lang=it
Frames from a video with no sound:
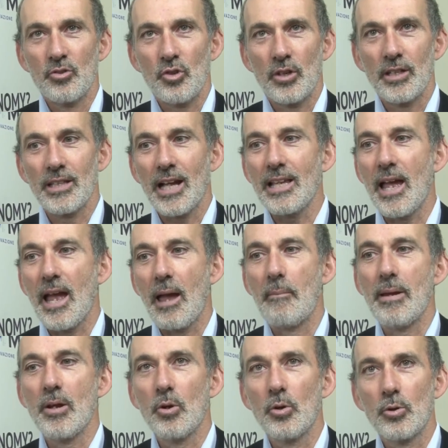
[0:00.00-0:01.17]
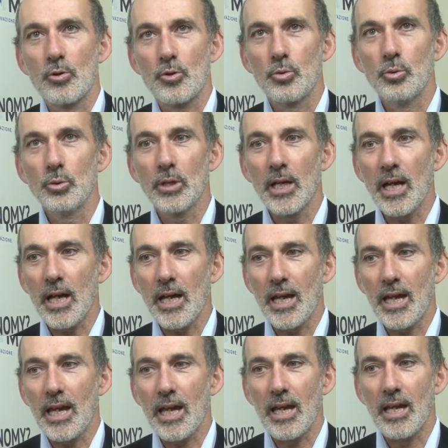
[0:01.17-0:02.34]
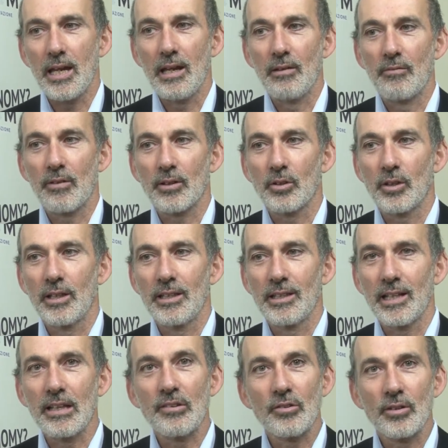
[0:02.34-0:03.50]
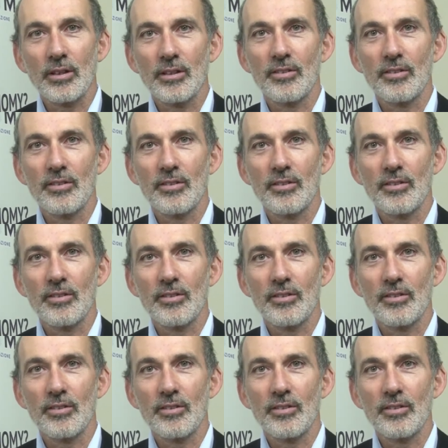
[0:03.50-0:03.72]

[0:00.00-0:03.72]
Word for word: cioè l'Italia è ben conosciuta e, e il fatto che l'Italia sia una